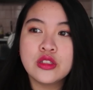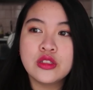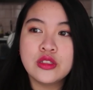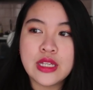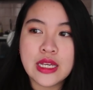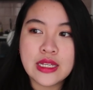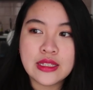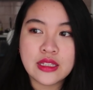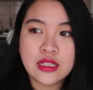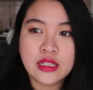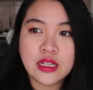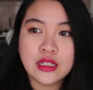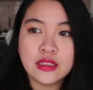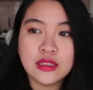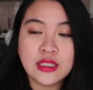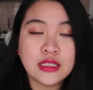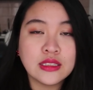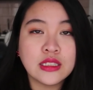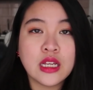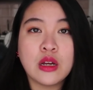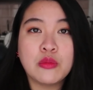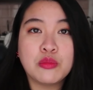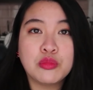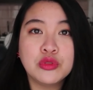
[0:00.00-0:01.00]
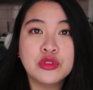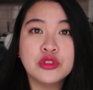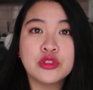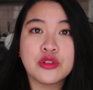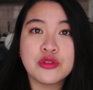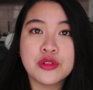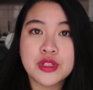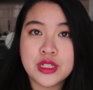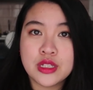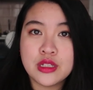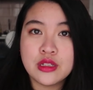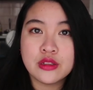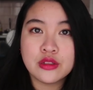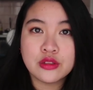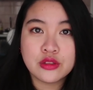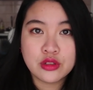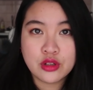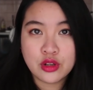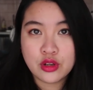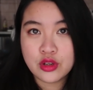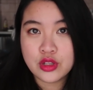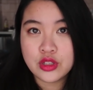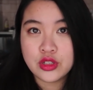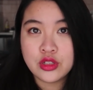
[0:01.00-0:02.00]
在你跟大家不熟悉的时
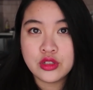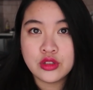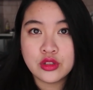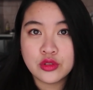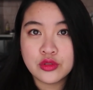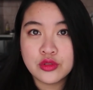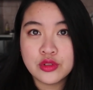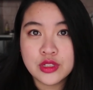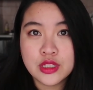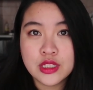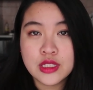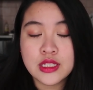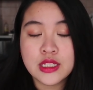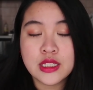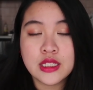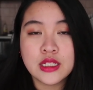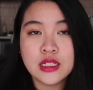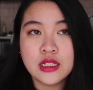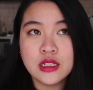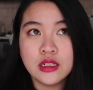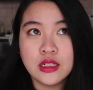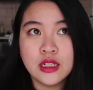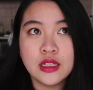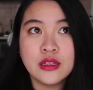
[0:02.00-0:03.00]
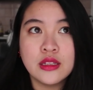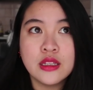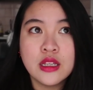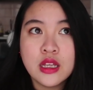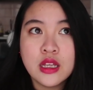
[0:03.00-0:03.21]
候，一定都是自己一个人，